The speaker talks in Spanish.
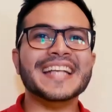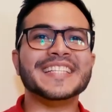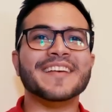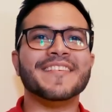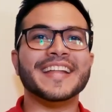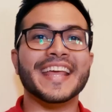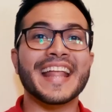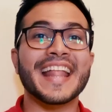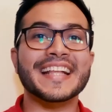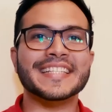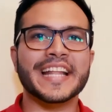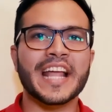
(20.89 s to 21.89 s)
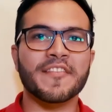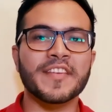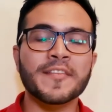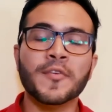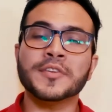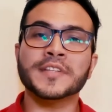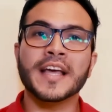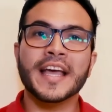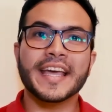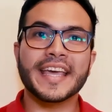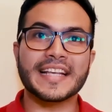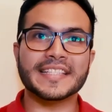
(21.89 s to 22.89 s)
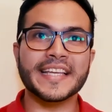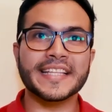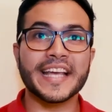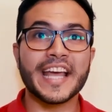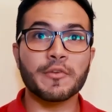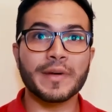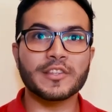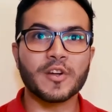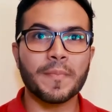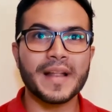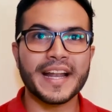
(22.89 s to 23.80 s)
a esa variedad de seres vivos que existen en nuestro